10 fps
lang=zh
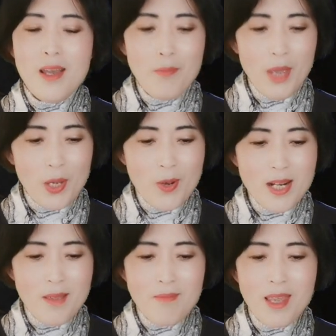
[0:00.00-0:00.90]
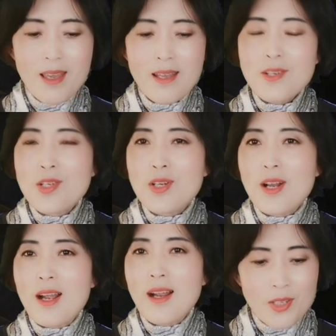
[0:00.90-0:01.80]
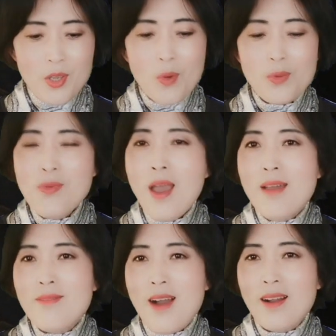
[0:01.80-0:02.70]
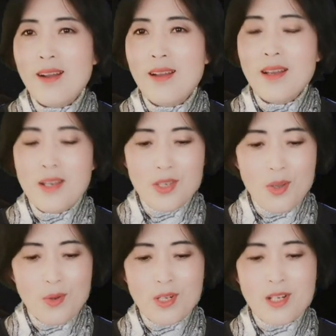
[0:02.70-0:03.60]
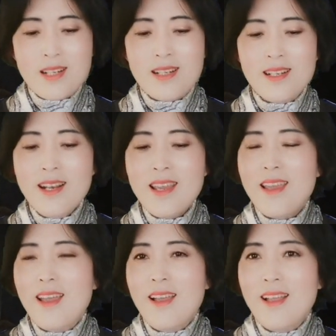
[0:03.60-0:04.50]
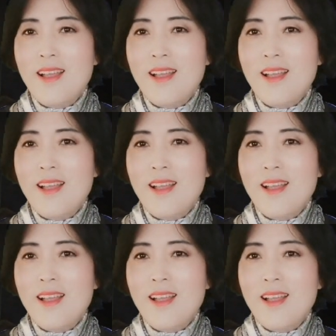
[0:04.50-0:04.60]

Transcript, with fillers: 美国人民是有愿望、有实力、